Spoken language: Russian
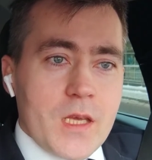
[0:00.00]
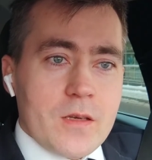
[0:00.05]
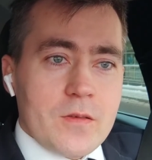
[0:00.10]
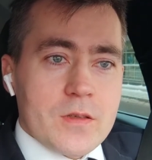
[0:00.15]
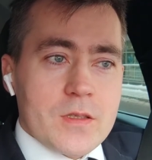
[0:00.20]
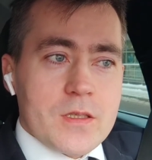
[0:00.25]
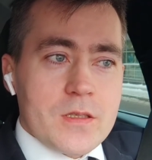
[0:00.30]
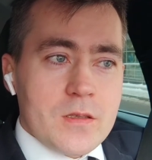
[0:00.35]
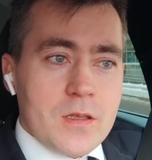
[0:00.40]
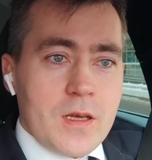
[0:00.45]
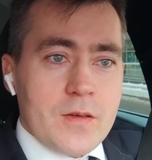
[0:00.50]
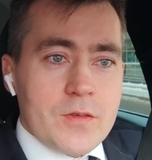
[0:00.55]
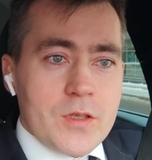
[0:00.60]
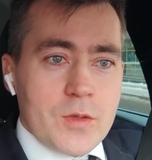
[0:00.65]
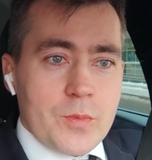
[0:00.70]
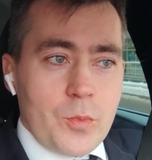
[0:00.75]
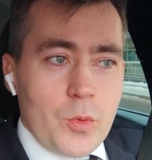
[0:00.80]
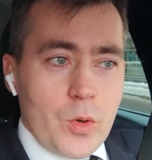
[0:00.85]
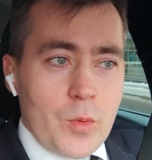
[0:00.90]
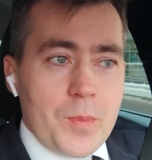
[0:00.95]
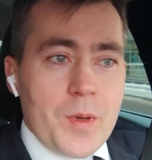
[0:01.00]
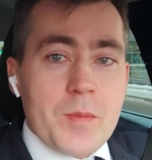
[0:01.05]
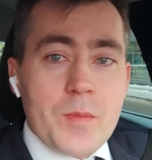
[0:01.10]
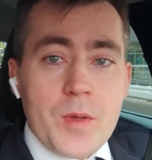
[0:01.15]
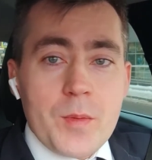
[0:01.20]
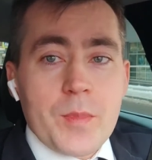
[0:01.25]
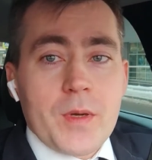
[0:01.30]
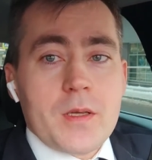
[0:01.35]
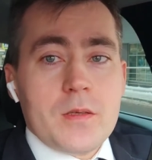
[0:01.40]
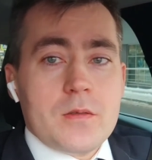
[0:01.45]
э, с недавних пор,
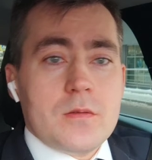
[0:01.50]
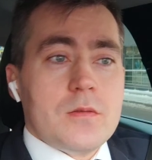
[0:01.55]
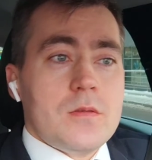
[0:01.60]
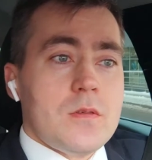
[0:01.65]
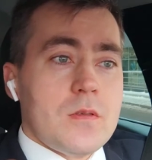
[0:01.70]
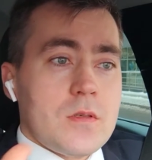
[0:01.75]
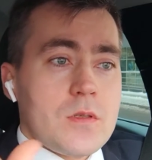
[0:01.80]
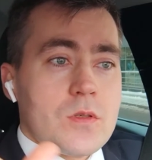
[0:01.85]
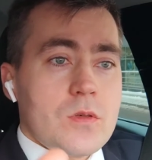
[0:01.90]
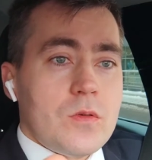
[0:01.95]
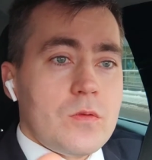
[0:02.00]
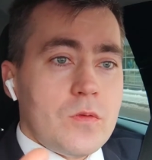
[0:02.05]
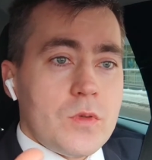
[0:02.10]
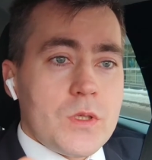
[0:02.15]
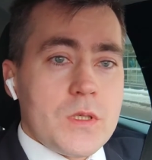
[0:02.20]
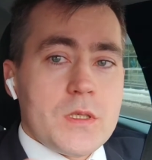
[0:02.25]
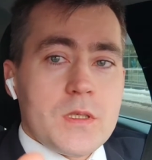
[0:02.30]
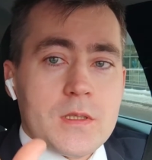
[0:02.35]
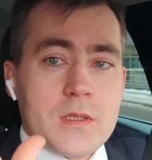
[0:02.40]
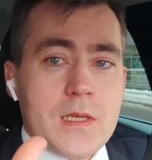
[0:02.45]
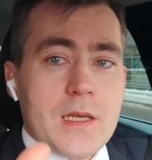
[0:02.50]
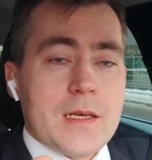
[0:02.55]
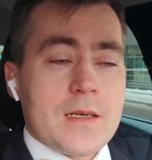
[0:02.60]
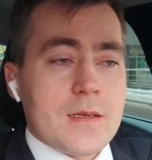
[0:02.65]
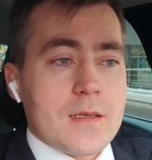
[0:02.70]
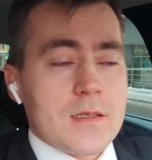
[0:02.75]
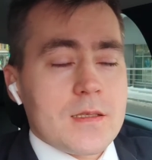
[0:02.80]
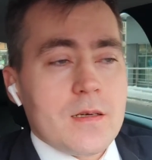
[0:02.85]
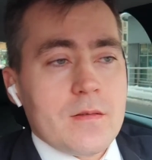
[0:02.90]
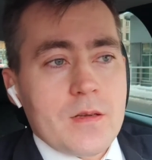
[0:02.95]
помимо э, зон вот этих для
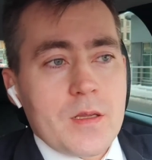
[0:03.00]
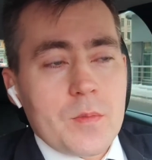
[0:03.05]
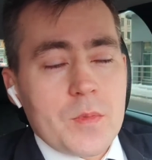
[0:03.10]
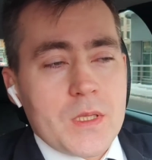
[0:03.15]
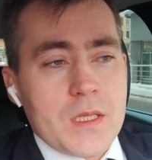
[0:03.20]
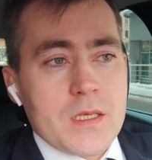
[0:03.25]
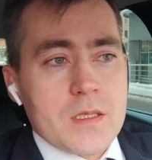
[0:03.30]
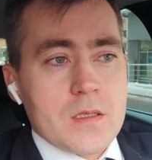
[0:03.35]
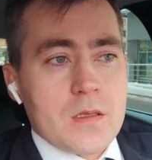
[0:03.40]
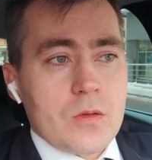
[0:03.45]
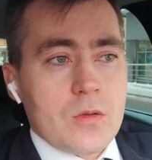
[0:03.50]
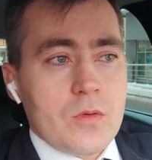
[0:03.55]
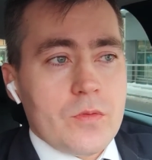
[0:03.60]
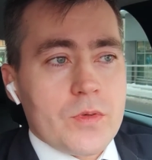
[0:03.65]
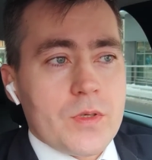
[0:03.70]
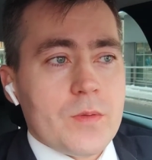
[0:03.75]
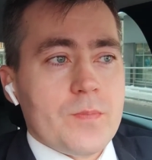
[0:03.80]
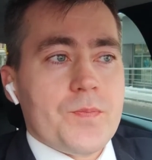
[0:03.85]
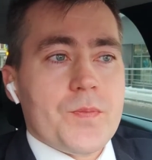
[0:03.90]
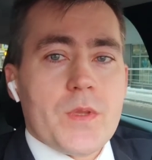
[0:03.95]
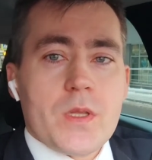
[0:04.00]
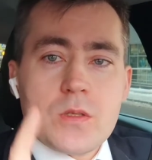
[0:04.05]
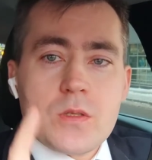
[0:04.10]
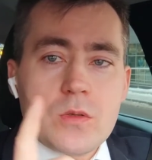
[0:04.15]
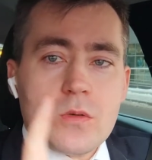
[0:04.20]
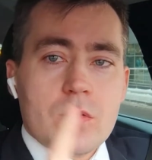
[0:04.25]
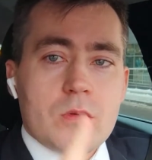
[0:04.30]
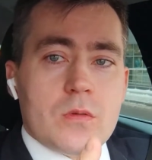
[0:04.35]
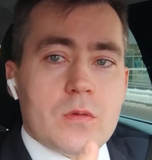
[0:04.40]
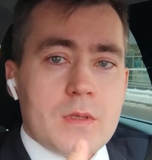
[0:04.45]
кратковременной остановки,
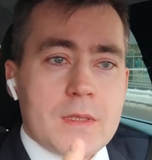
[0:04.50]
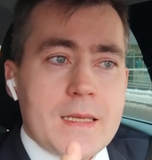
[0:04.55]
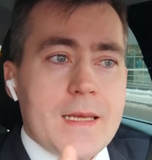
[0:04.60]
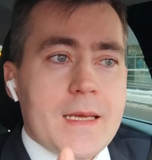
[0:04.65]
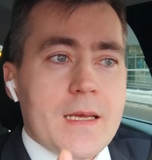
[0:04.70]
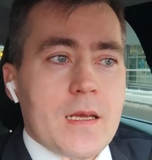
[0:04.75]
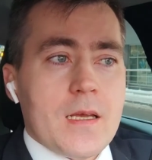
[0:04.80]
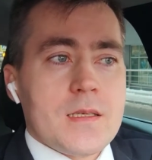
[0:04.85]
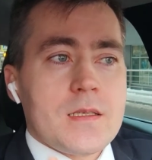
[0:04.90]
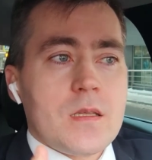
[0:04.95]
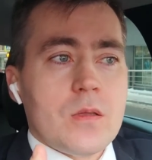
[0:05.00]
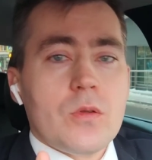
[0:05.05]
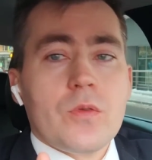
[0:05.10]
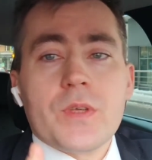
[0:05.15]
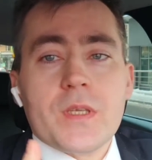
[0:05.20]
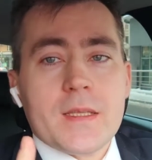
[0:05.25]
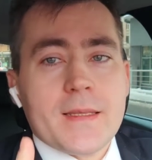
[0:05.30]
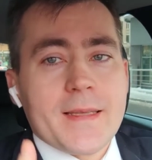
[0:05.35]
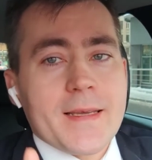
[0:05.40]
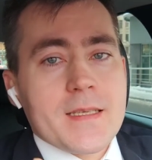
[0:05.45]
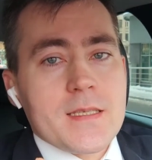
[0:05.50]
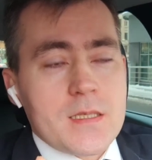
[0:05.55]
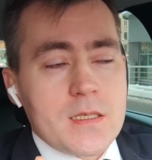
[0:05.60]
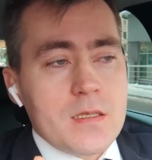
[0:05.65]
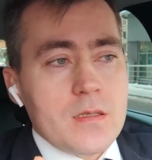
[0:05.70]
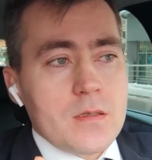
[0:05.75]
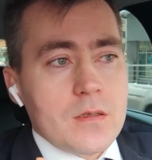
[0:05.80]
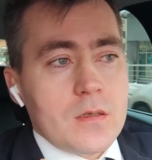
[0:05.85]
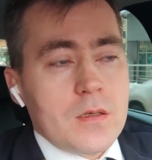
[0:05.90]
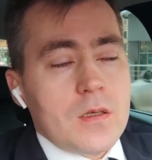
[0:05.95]
зон для остановки
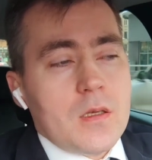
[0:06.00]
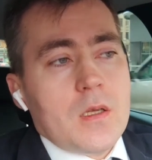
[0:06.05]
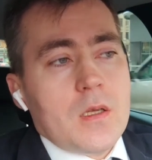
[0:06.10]
такси,